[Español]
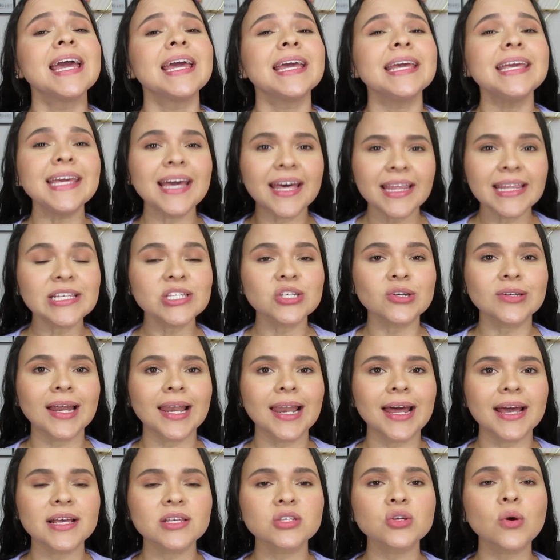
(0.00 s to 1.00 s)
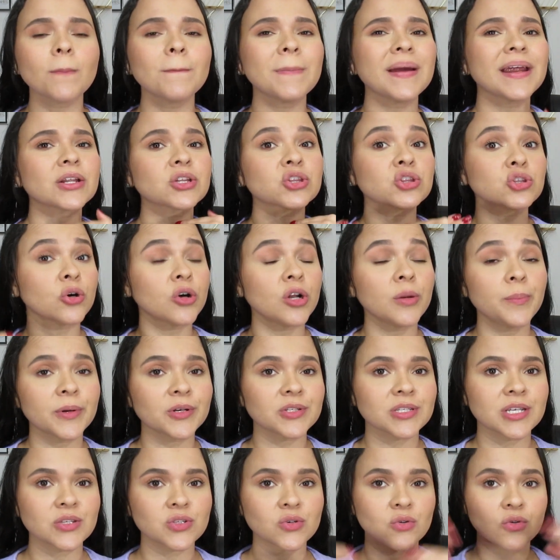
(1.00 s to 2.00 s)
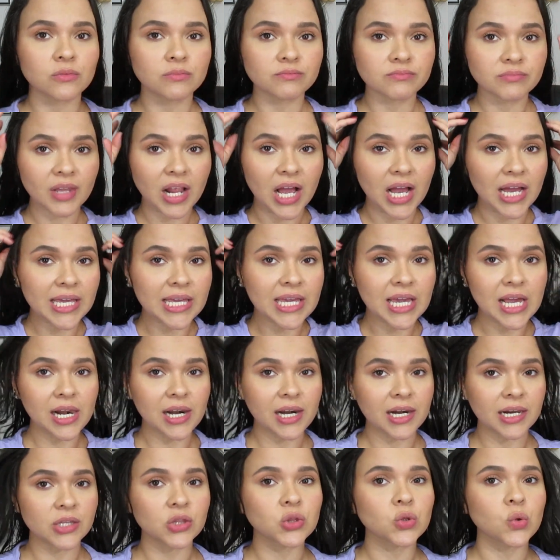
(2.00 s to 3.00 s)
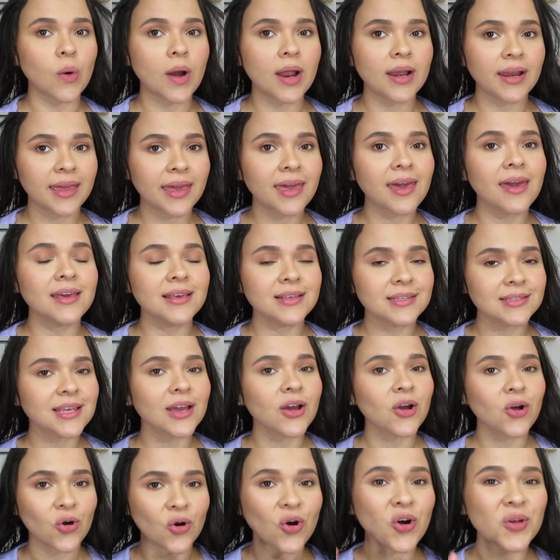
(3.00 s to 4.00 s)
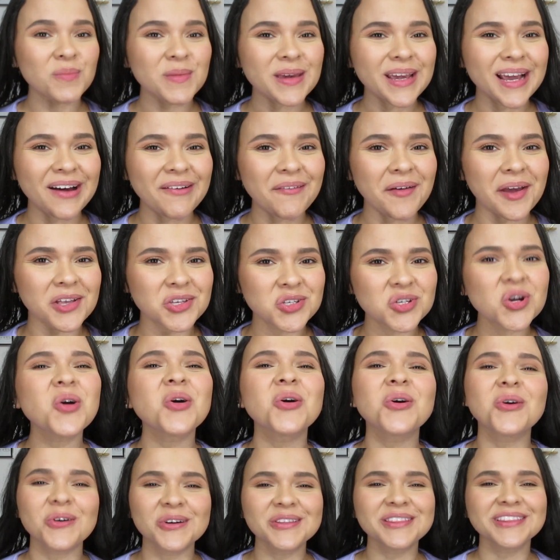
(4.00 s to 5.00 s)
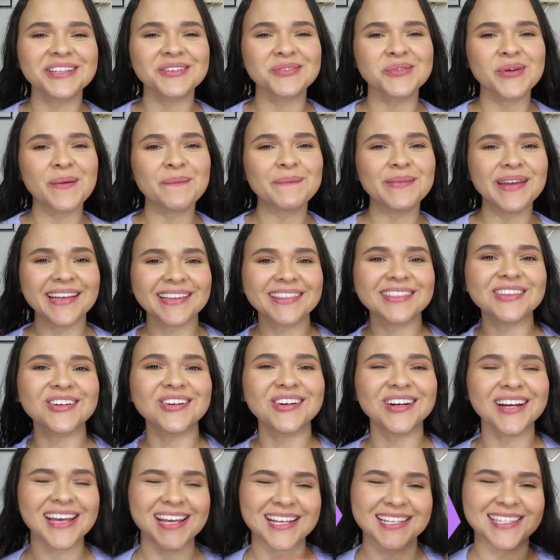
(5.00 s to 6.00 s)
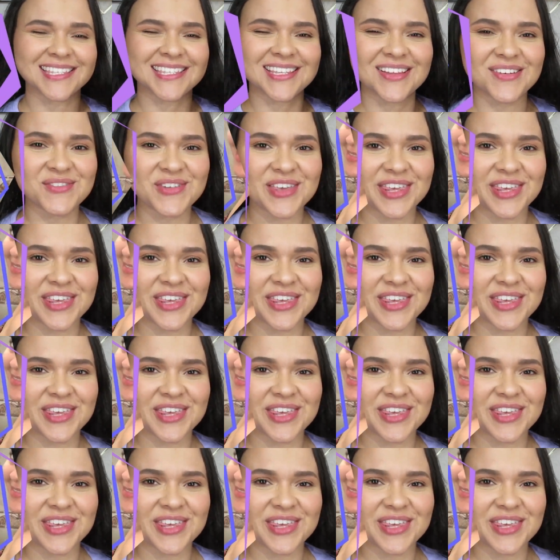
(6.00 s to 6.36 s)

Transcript: y adicional a eso ver todo el proceso y el ritual que hice con mi cabello, continúen viendo este